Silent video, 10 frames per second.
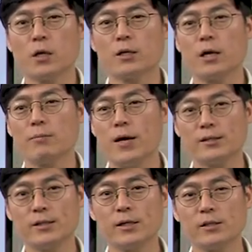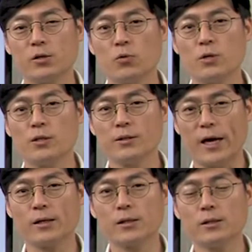그다음에 SNS에 올리는
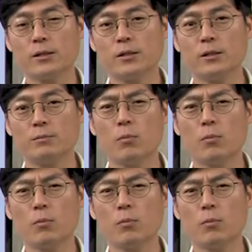댓글,